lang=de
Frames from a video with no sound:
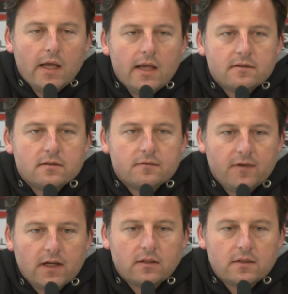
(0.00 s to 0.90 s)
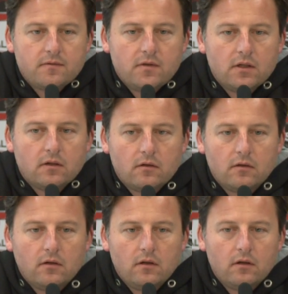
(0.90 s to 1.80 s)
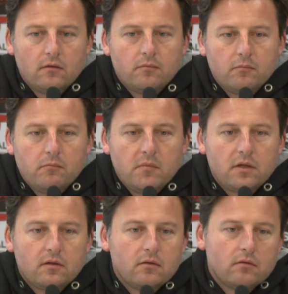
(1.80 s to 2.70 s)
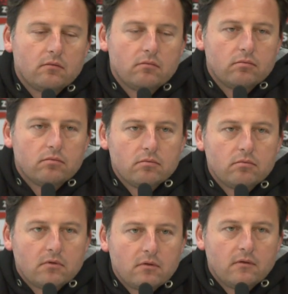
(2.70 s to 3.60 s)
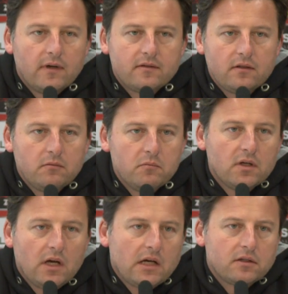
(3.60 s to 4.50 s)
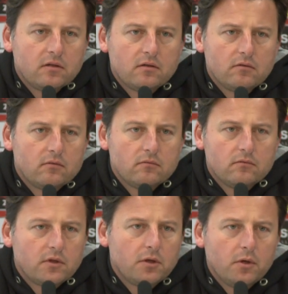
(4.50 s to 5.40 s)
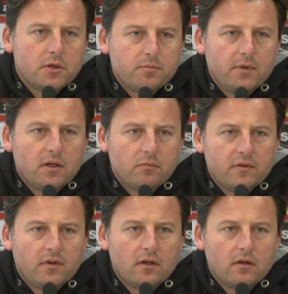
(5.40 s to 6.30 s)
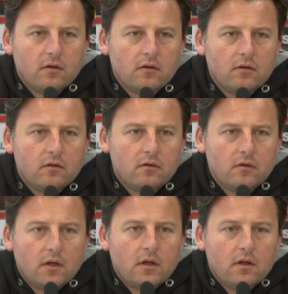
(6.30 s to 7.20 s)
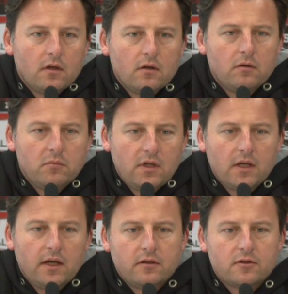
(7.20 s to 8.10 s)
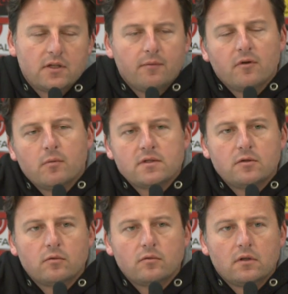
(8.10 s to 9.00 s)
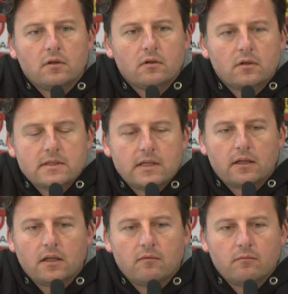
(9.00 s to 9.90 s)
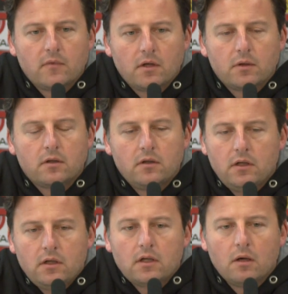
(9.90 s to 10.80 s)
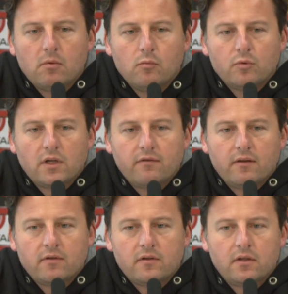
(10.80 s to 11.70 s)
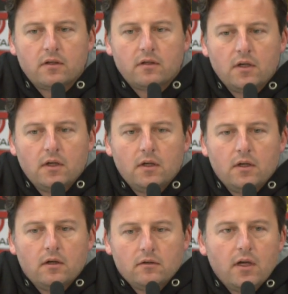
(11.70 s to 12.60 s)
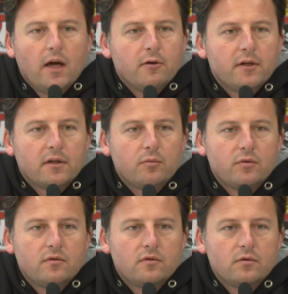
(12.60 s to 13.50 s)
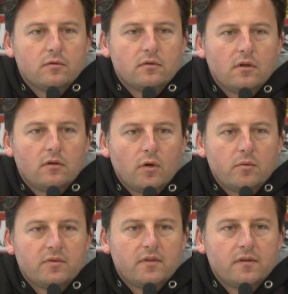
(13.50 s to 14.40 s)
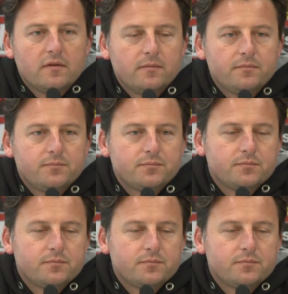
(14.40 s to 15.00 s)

es ist Fakt, dass wir äh, mit quasi immer acht oder neun Spielern bisher äh, die gleiche Stammformation äh, gezeigt haben. Aber ich, ich glaube, am Montag werden wir sicherlich die eine oder andere Position äh, neu besetzen.